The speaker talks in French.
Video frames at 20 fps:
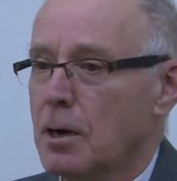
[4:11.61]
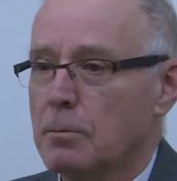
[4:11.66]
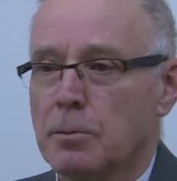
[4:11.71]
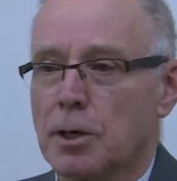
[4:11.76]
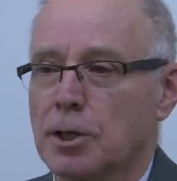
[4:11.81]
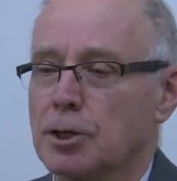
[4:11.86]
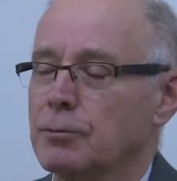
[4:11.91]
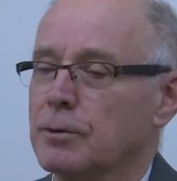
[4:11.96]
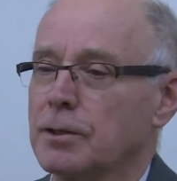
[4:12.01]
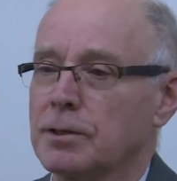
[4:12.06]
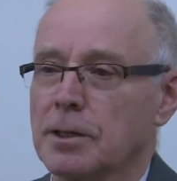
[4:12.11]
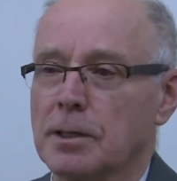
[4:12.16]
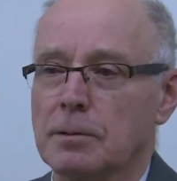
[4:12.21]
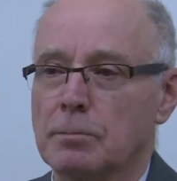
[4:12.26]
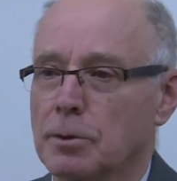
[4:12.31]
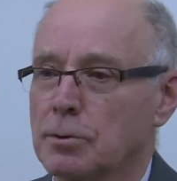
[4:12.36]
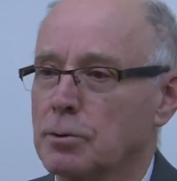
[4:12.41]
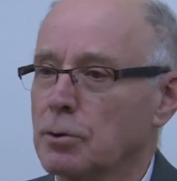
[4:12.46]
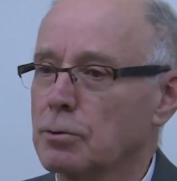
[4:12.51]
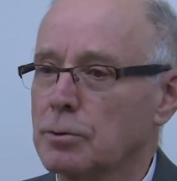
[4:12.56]
moi je vais essayer
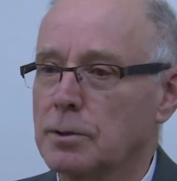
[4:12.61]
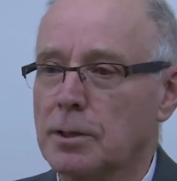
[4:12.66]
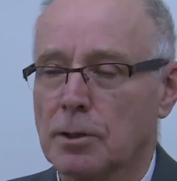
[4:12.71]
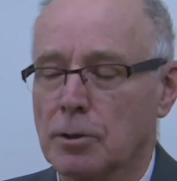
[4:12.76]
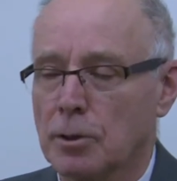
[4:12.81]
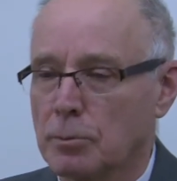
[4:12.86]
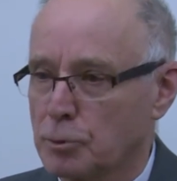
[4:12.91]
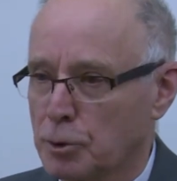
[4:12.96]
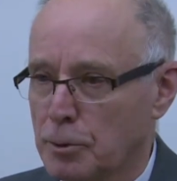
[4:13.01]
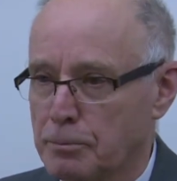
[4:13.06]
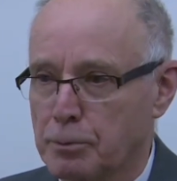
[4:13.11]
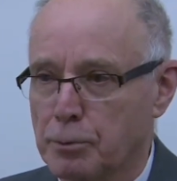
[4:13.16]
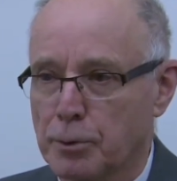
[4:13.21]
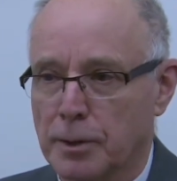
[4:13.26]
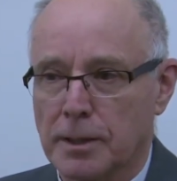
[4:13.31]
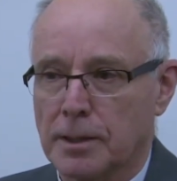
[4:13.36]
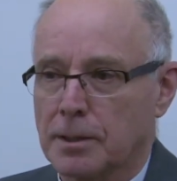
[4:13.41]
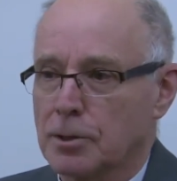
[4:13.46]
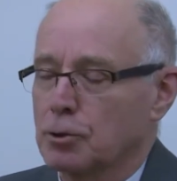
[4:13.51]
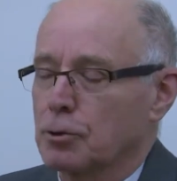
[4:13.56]
de m'en sortir comme je pourrai.